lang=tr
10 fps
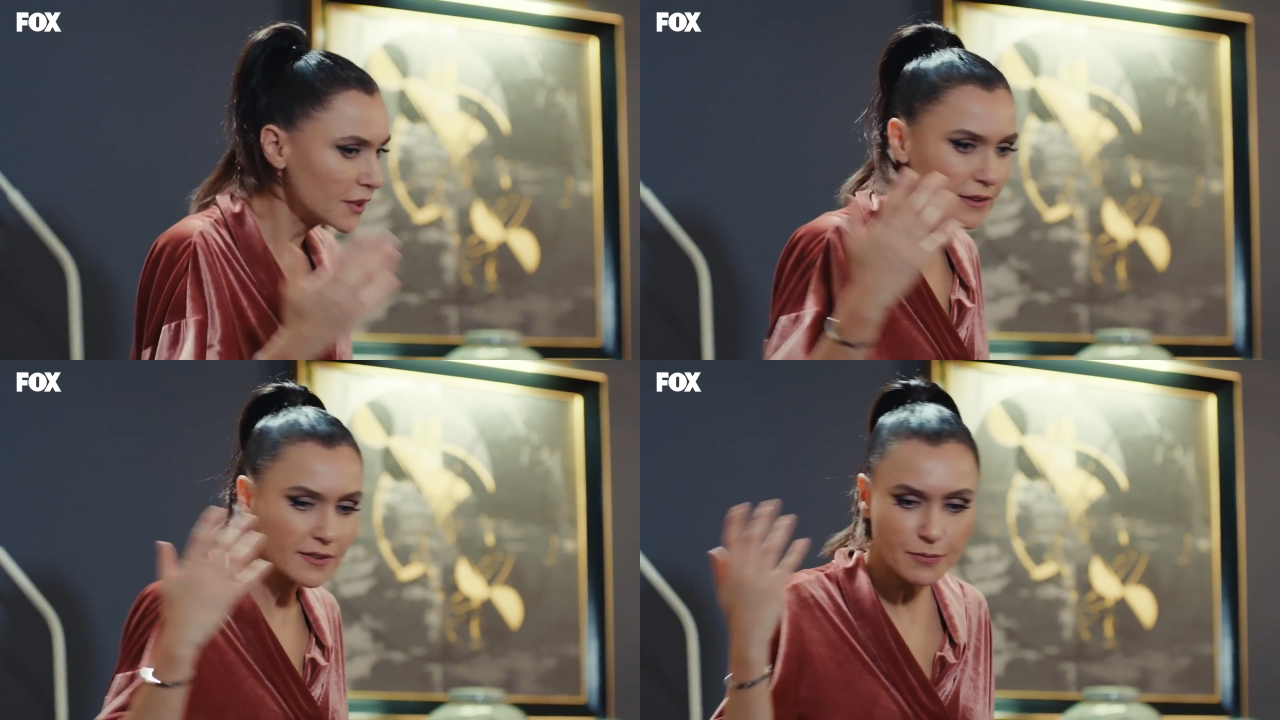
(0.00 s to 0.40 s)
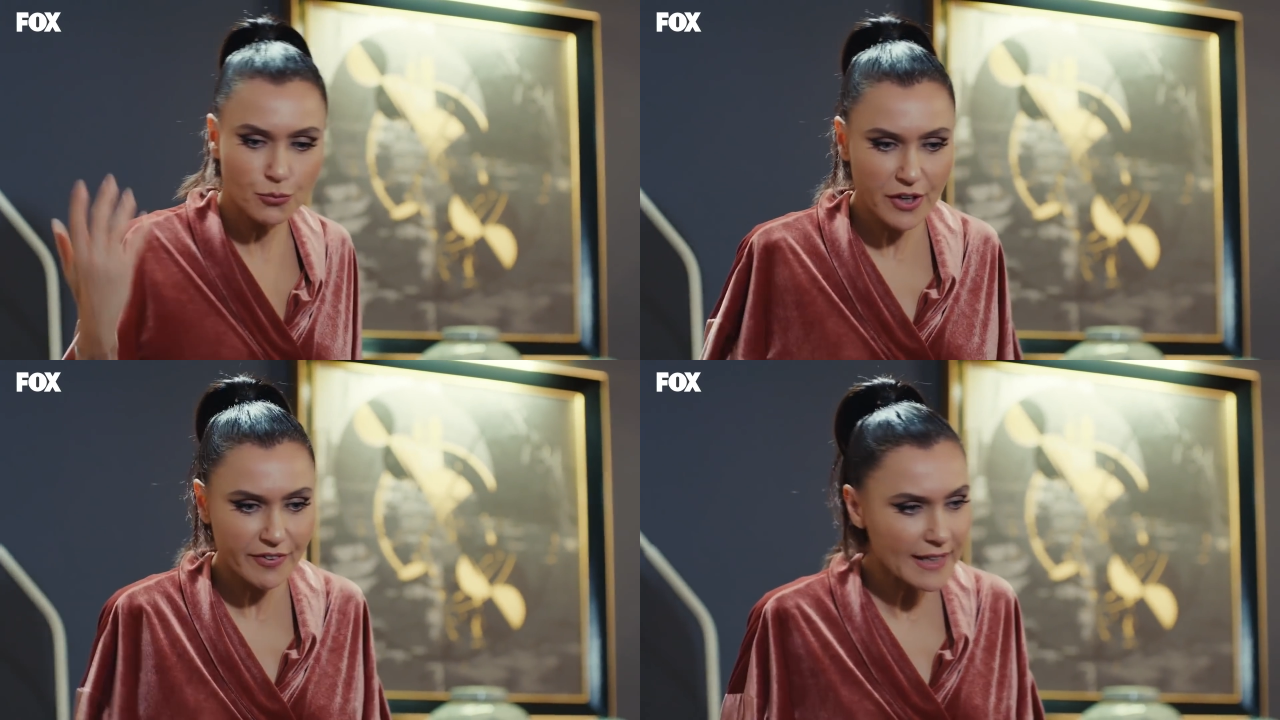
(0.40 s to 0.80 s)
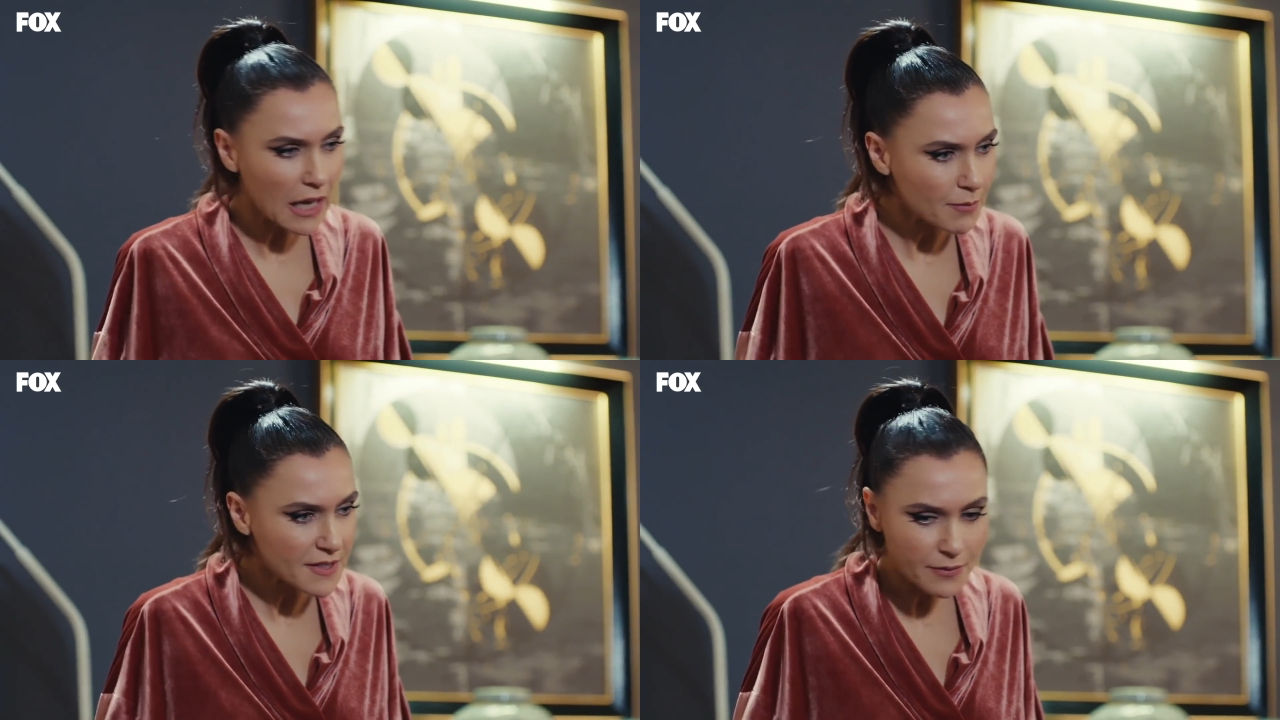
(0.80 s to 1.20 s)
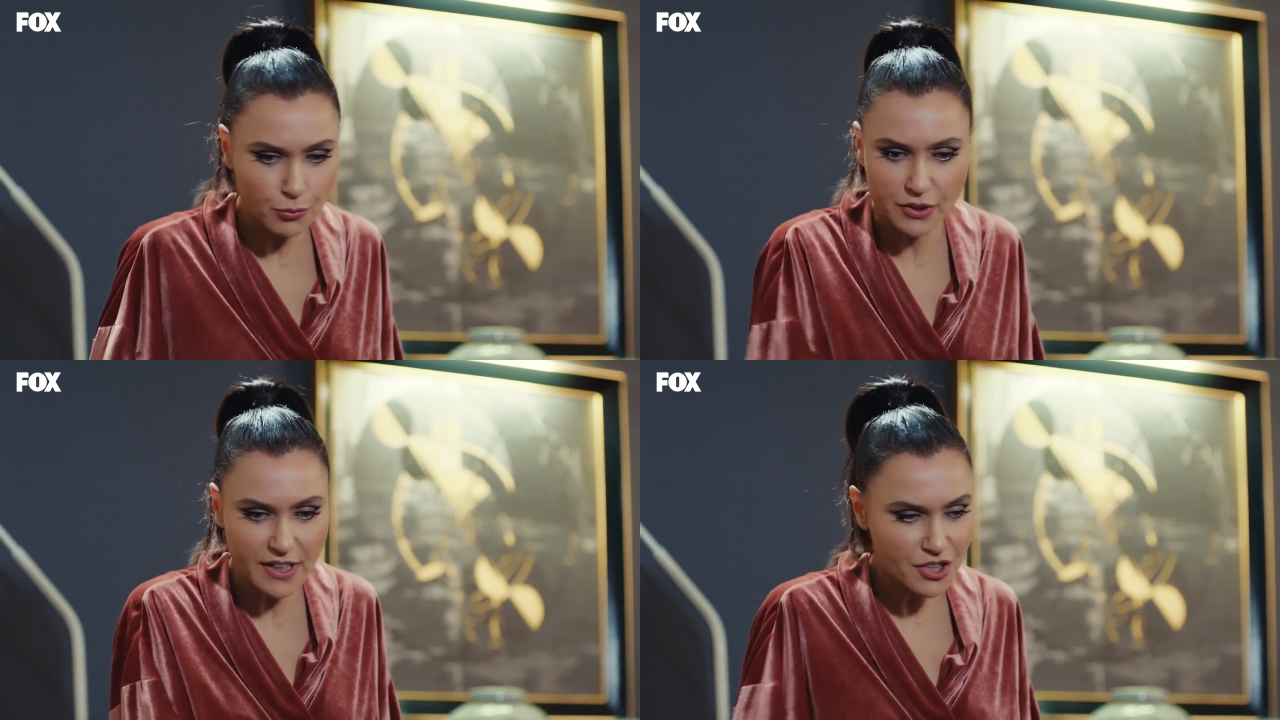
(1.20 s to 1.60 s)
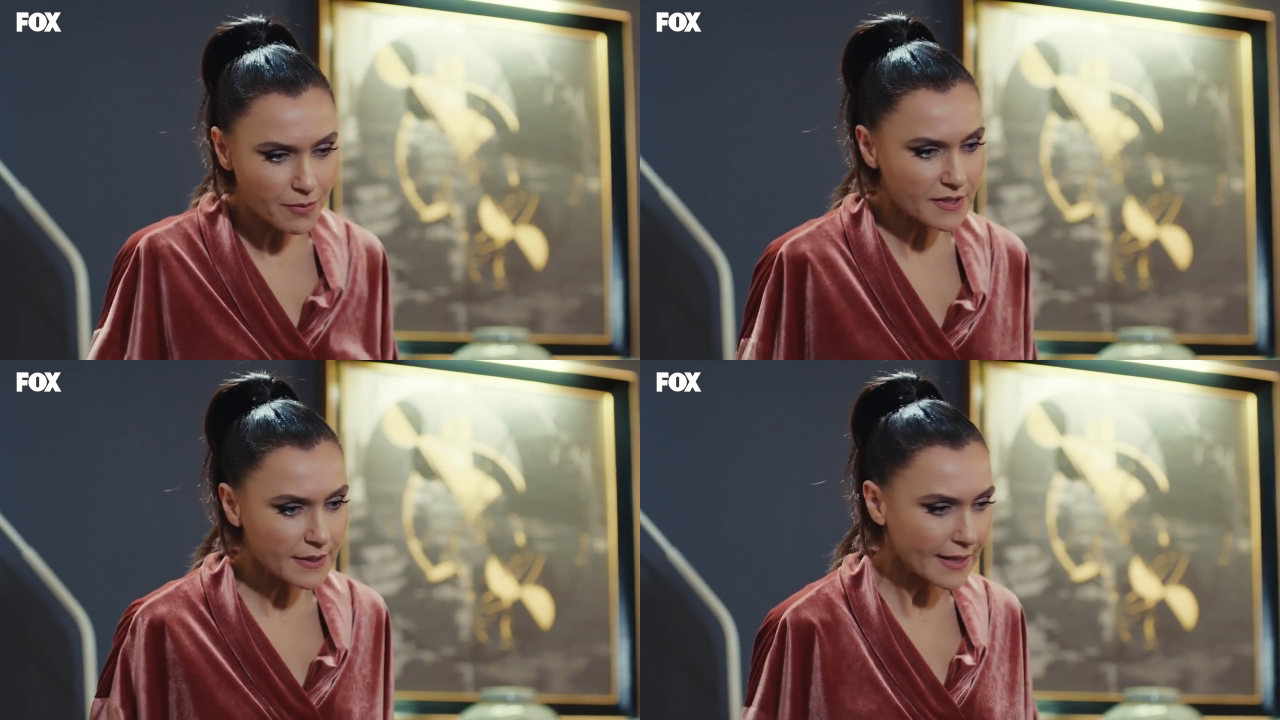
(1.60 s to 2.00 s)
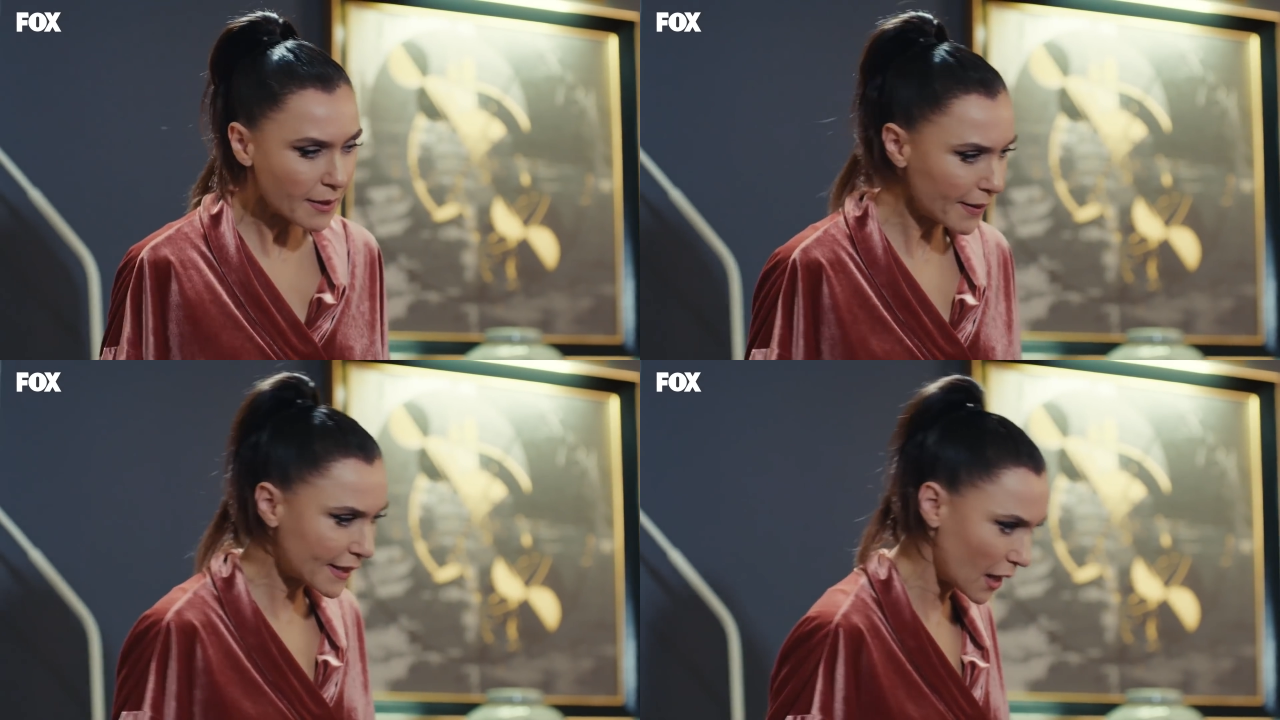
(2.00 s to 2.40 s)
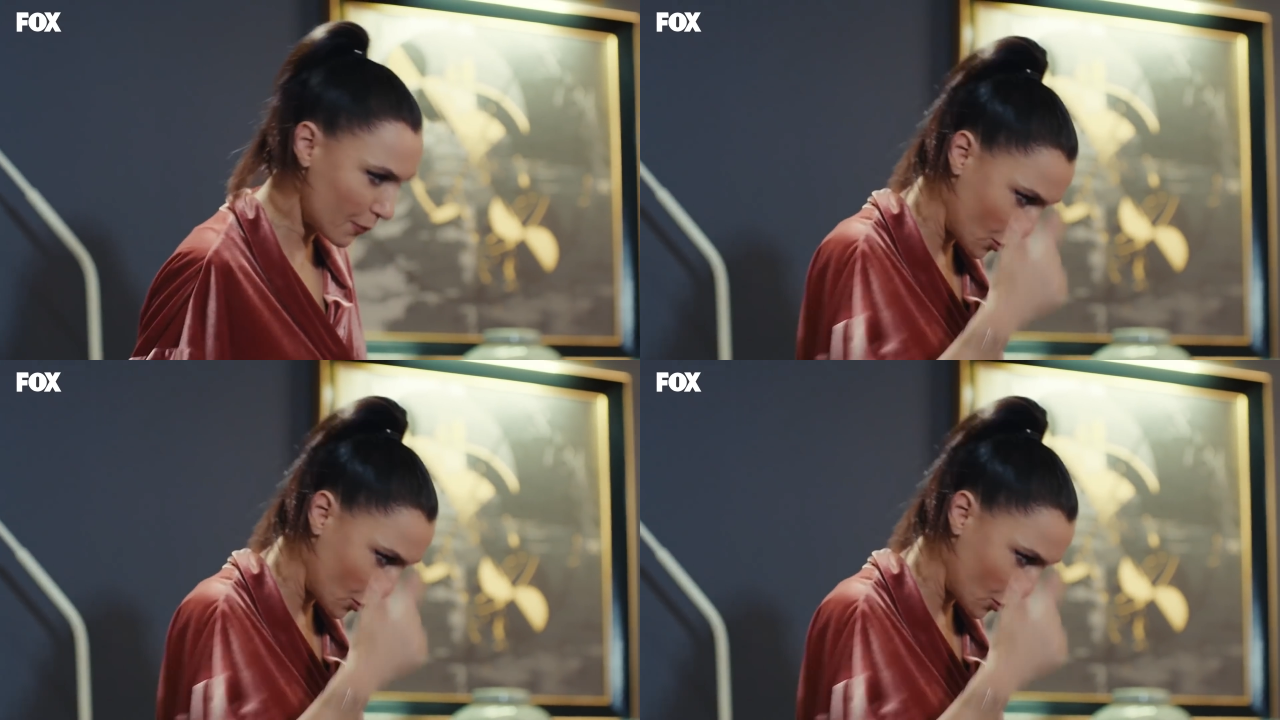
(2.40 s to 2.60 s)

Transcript: Yıldız'ın bu eve gelmesi, burada yaşaması ne demek ya?